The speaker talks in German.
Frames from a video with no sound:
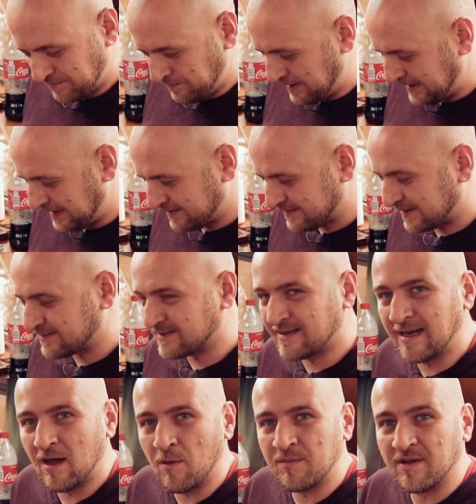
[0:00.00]
Mir geht es ganz
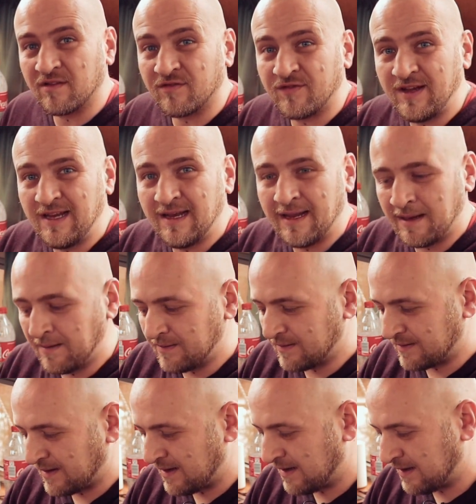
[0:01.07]
klar um das Feeling
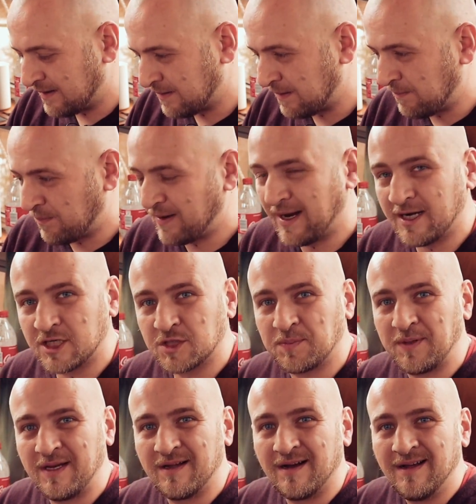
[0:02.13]
der äh,
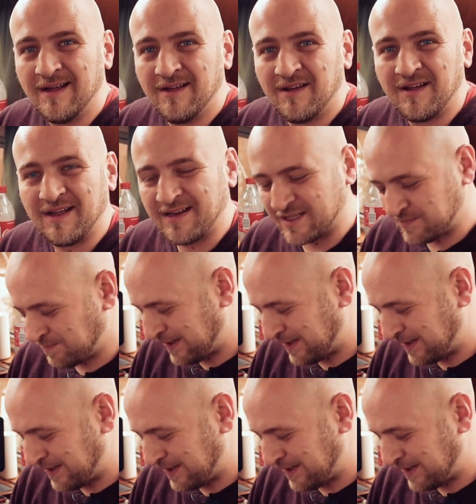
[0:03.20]
Plattenspieler, äh, das